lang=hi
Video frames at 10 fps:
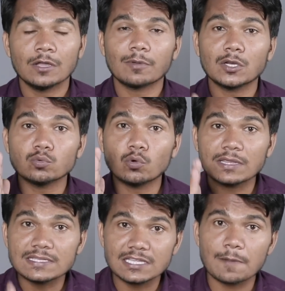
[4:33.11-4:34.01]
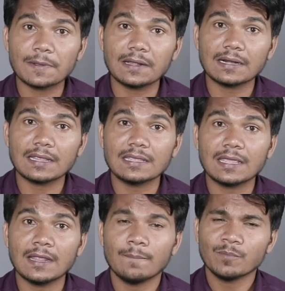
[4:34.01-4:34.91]
परंतु वो किस तरफ कर रहे
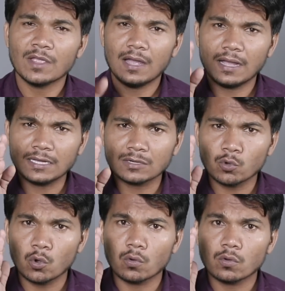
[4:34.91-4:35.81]
हैं अगर वो